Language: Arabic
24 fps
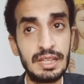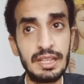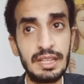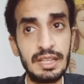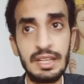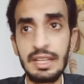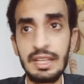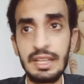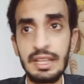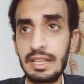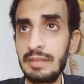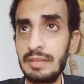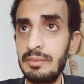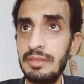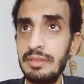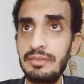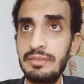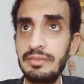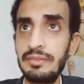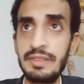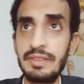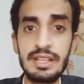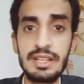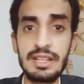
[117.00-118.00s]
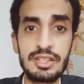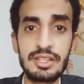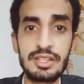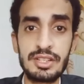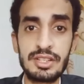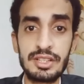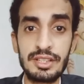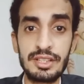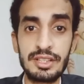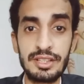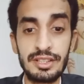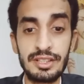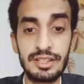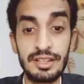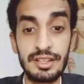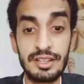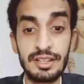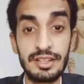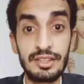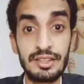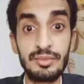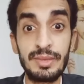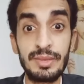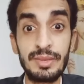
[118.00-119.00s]
لكن ما ينفعش
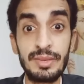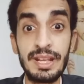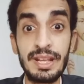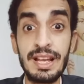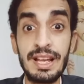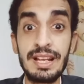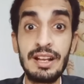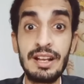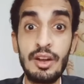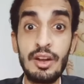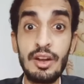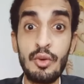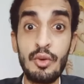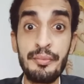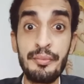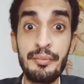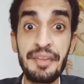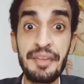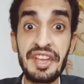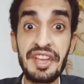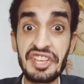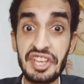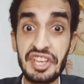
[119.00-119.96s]
تبقى الحاجة عمية